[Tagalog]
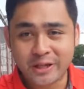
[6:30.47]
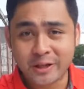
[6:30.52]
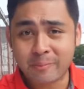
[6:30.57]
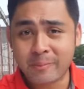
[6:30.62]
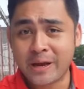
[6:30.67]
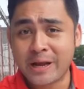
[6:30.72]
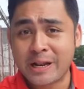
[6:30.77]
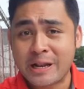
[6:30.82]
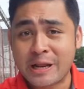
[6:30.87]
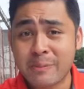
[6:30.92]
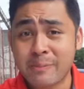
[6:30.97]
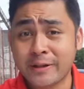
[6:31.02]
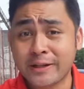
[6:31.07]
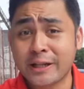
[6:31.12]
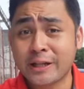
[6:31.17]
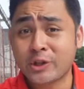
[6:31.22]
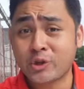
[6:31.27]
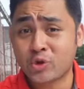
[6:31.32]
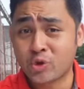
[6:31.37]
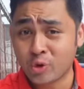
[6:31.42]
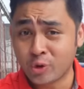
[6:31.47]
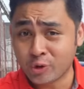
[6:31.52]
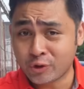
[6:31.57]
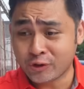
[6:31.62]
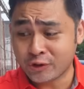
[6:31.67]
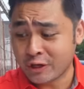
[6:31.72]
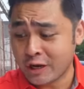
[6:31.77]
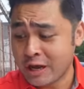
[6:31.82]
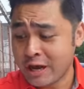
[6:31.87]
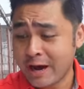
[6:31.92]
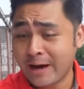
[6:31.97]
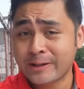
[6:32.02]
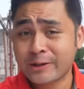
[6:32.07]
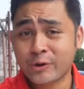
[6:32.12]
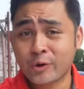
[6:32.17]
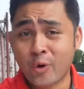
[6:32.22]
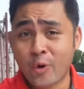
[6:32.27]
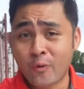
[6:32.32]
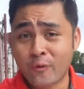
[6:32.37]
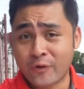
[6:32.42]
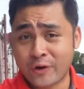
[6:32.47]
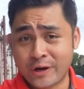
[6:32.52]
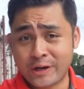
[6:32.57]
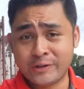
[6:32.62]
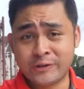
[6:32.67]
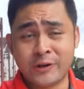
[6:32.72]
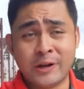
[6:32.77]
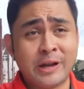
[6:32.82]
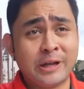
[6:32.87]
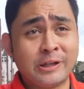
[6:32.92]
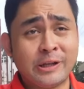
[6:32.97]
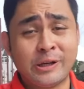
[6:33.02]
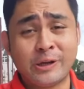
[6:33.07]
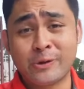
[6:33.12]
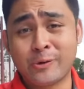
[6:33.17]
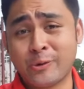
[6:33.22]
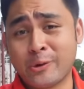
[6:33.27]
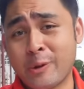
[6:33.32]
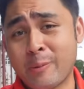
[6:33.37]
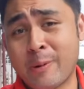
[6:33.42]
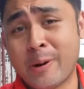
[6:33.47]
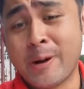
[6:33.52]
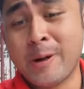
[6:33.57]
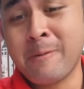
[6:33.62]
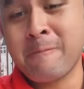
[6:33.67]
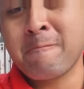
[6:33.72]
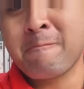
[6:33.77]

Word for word: May unlimited juice at coffee rin sila dito, di ba?